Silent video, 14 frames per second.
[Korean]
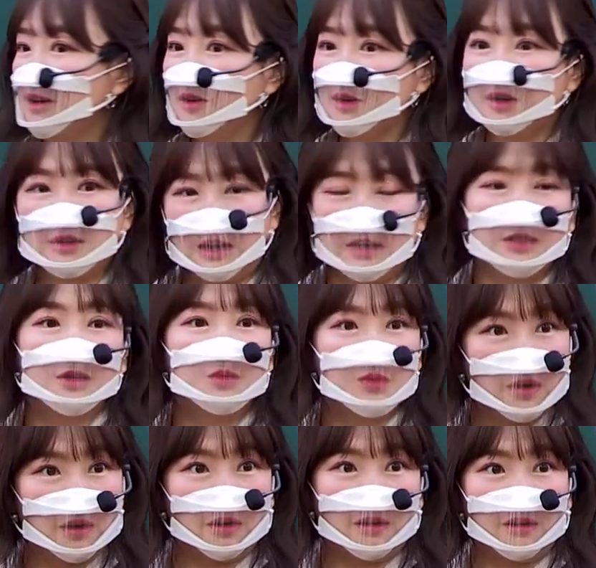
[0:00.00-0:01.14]
그게 다
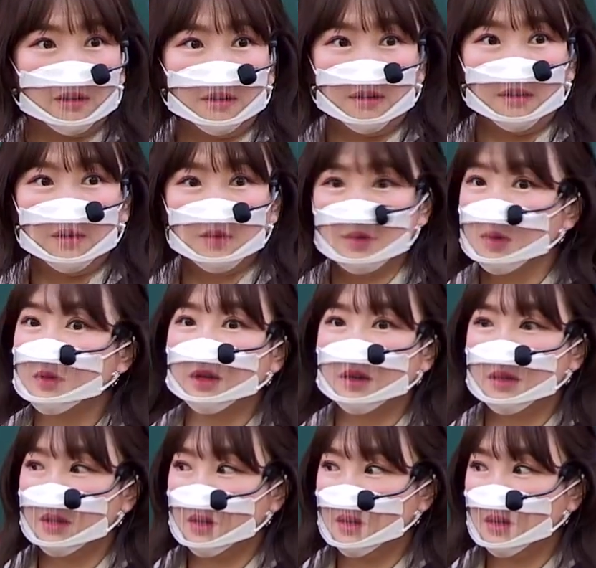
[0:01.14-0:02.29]
재수해 절대
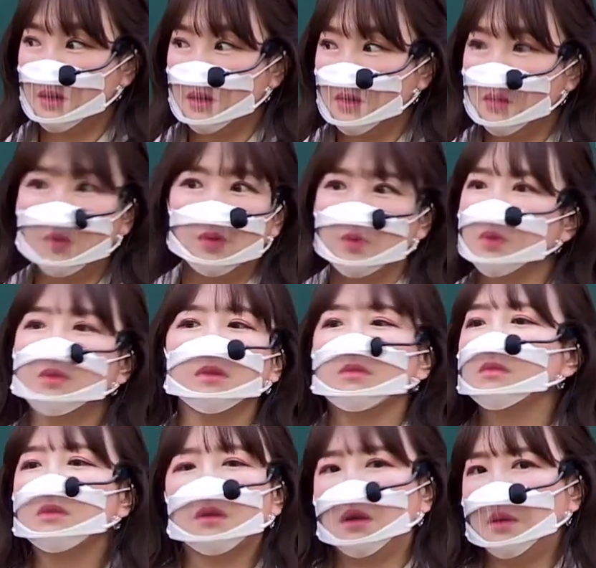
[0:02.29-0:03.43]
안돼 어 절대
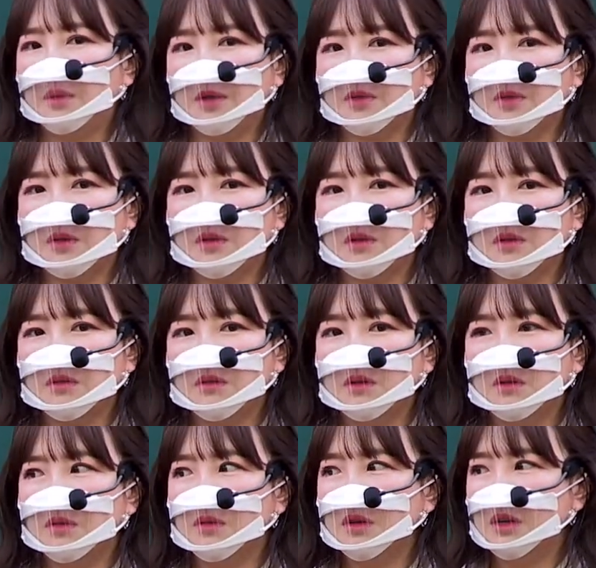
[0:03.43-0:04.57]
그런 생각 하면 안돼
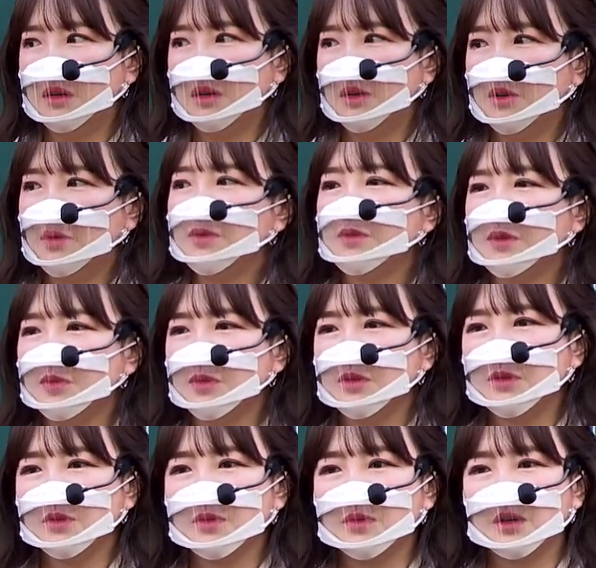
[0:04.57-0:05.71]
그 재수생
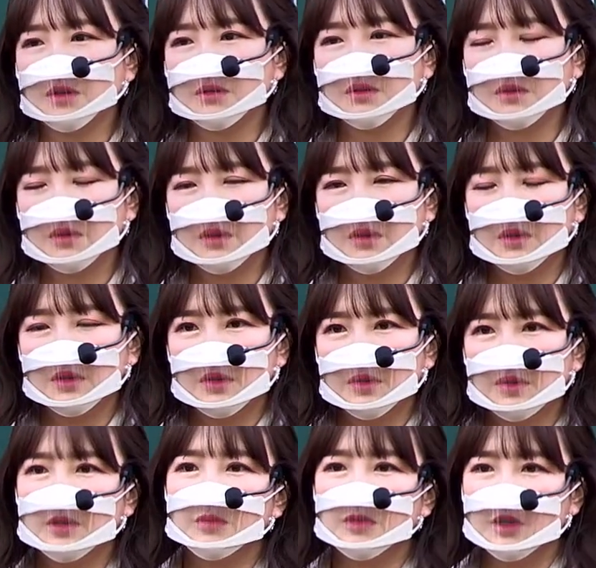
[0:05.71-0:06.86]
친구가
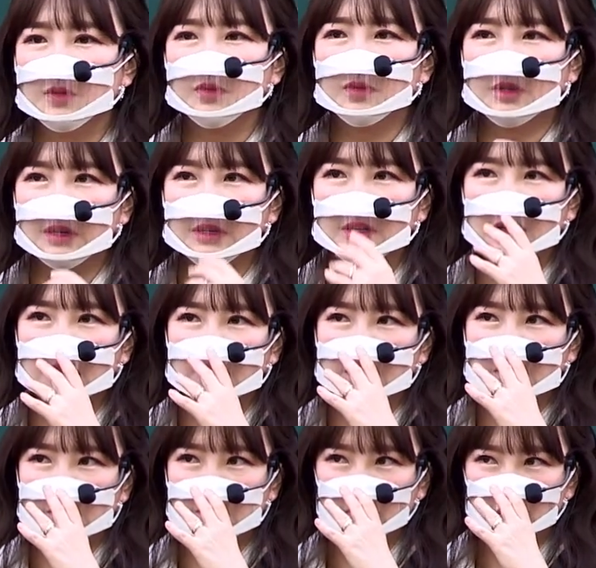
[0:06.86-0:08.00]
선생님 재수를
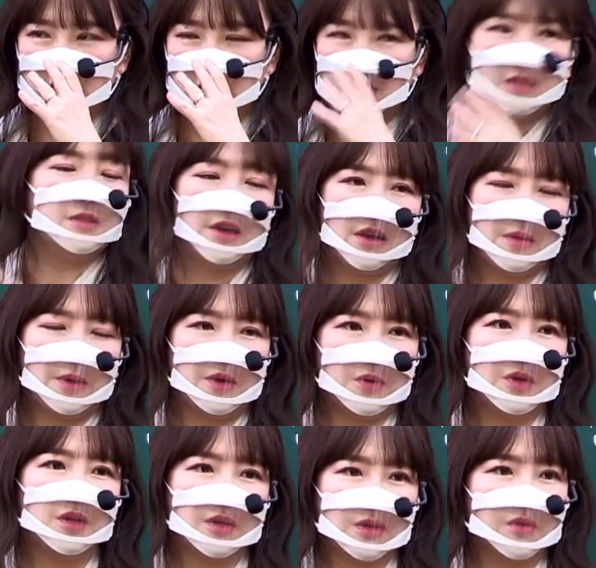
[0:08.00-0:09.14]
하니까 인생을
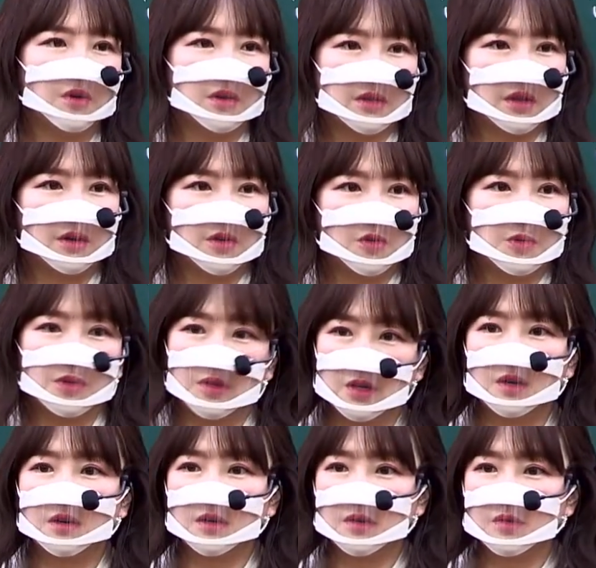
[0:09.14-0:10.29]
배우게 되는 것 같아요. 뭐 이렇게
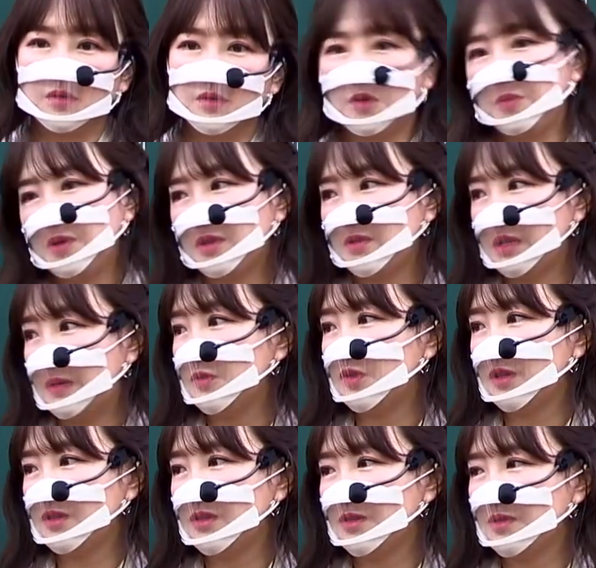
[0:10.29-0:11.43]
이야기했던 옆에 있던
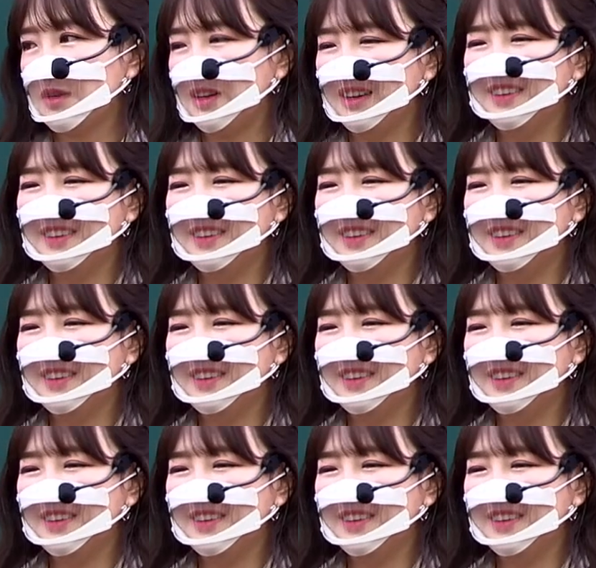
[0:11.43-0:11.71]
삼수생 친구가